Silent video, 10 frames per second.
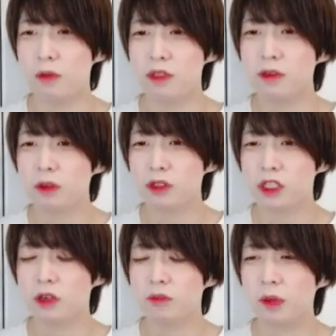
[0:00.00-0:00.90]
まずはこち
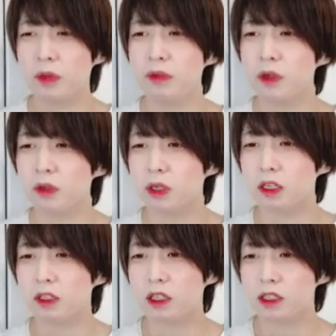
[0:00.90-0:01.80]
らの PV をご覧
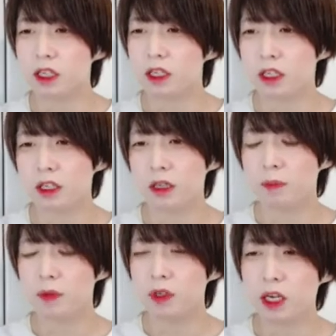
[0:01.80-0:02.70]
ください。1
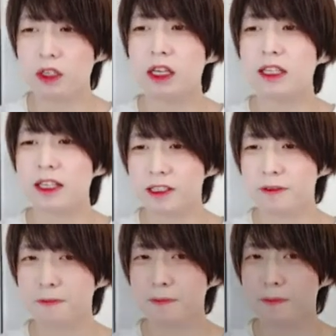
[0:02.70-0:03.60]
分半ぐらいです。